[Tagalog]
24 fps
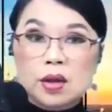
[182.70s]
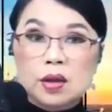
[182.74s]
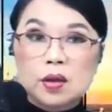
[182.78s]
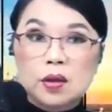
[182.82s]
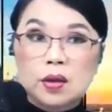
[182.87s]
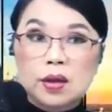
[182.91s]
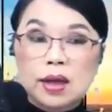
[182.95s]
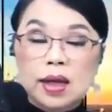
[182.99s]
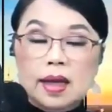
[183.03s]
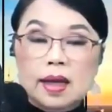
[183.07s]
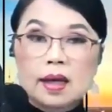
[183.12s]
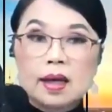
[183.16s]
noon
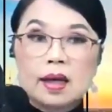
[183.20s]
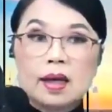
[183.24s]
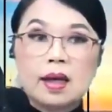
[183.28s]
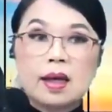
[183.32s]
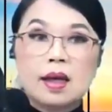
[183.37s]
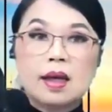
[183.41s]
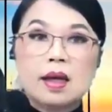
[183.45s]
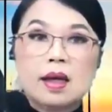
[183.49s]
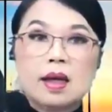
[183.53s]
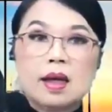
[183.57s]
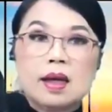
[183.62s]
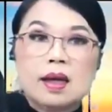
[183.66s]
na
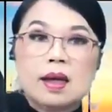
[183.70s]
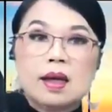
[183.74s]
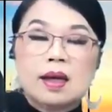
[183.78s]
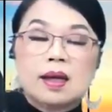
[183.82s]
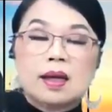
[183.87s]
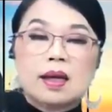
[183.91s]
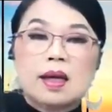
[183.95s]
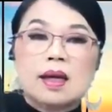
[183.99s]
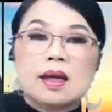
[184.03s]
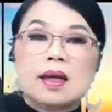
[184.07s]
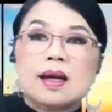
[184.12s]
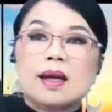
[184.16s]

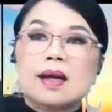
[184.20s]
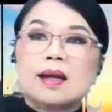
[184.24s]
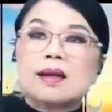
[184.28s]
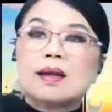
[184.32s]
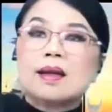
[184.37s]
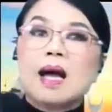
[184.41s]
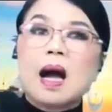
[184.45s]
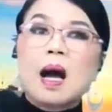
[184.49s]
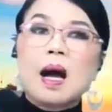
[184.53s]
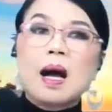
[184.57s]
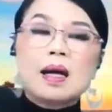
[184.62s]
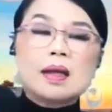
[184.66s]

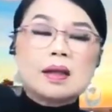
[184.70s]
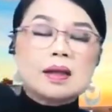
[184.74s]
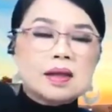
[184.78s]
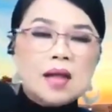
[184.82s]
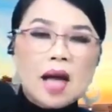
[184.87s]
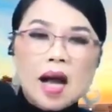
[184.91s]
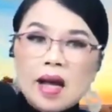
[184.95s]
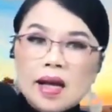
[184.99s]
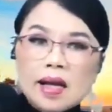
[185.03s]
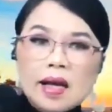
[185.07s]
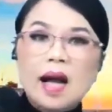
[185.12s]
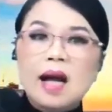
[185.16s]
da,
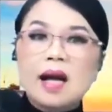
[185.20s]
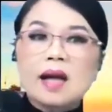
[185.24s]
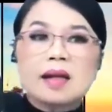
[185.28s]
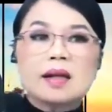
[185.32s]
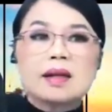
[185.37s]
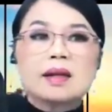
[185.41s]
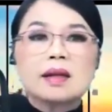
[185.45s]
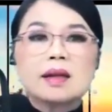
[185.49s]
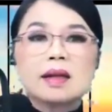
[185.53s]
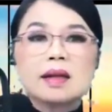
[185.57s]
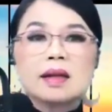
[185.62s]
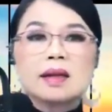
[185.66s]
sayang
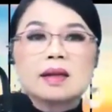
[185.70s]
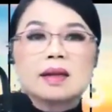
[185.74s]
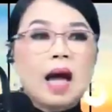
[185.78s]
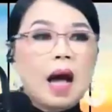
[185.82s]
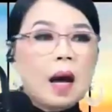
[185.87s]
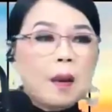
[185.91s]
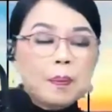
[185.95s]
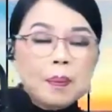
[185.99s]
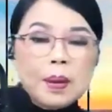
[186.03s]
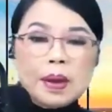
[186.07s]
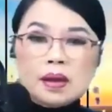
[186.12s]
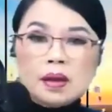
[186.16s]

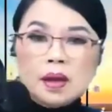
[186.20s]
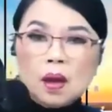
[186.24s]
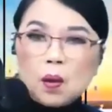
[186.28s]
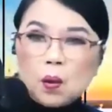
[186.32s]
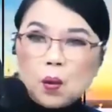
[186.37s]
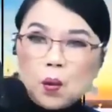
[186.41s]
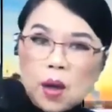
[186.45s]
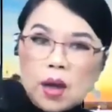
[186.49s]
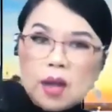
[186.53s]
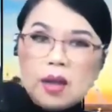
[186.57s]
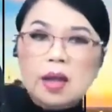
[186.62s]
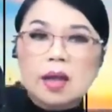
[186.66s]
dapat
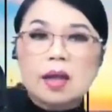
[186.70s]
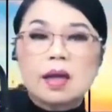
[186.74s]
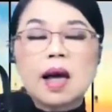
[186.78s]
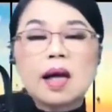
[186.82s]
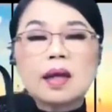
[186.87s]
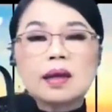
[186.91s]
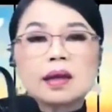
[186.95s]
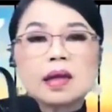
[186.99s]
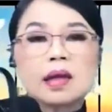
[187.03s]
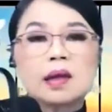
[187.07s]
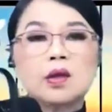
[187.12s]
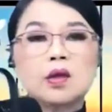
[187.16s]
nakuha na
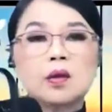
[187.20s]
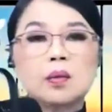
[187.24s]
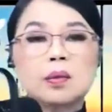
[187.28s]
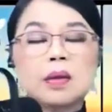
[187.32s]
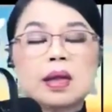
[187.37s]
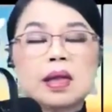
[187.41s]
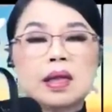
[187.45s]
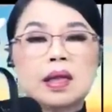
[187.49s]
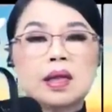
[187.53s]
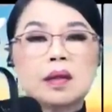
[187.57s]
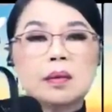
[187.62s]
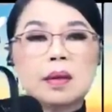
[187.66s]
natin yung
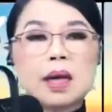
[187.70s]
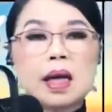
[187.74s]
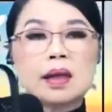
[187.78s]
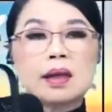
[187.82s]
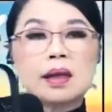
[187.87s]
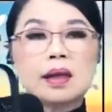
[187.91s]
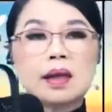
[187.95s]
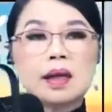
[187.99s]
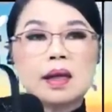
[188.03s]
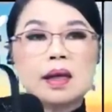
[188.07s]
middleman.